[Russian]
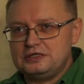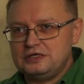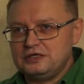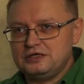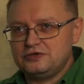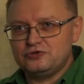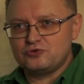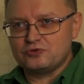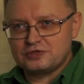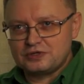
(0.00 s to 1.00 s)
не
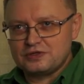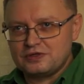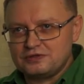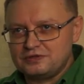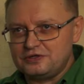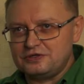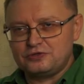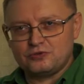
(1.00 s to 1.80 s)
Хичкок сказал, или не